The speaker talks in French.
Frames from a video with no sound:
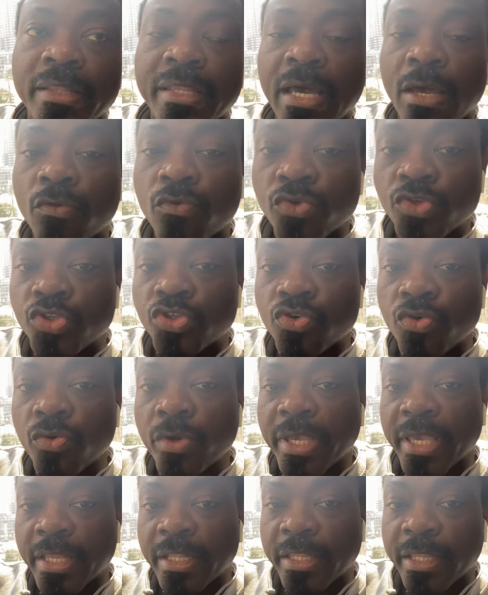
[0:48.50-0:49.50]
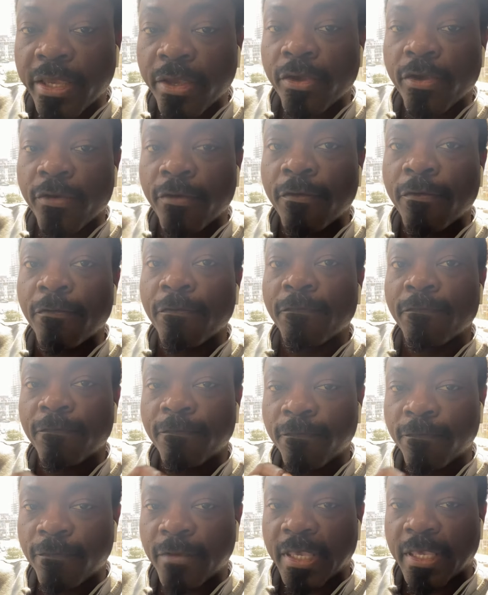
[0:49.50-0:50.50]
dans l'audio était un
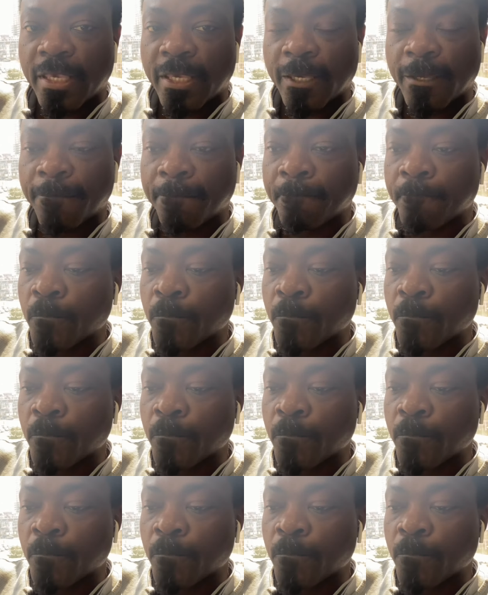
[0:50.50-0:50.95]
fake.